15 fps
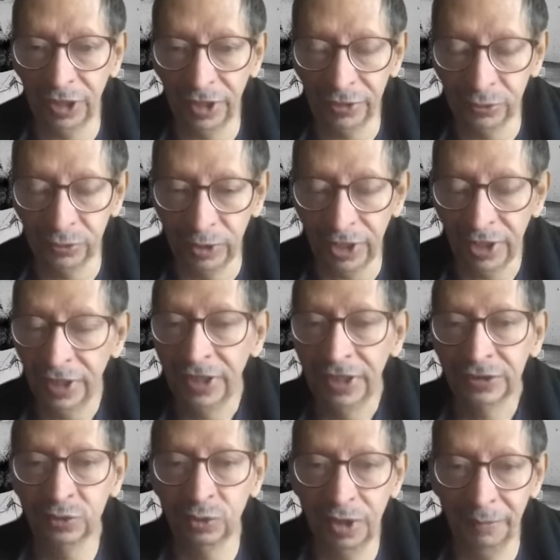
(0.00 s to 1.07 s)
de lectura,
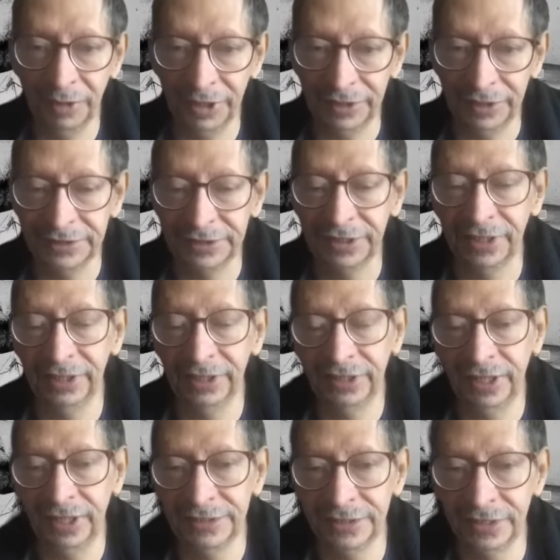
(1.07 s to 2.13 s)
solamente si quieren
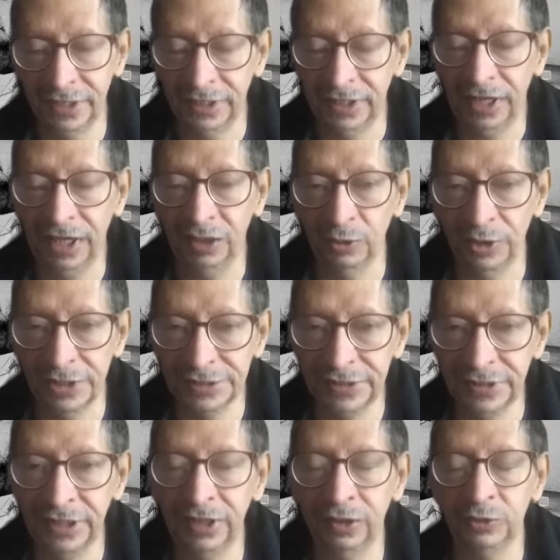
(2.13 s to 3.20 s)
analizar algo de
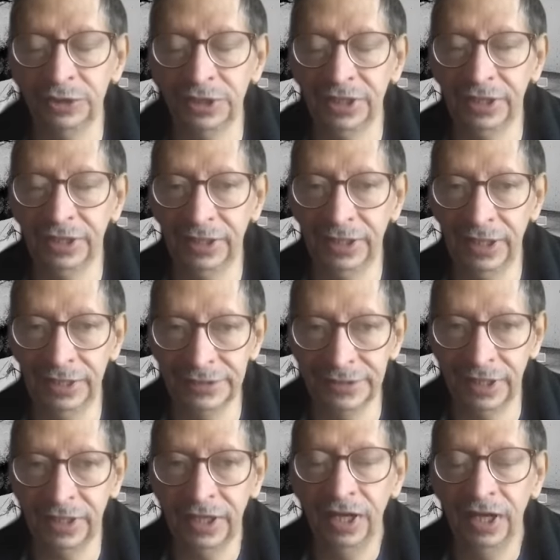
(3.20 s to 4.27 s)
cine o si quieren
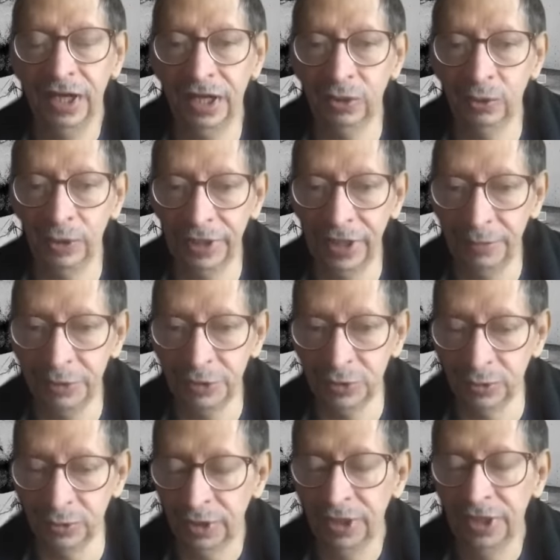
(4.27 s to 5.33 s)
analizar algo de televisión,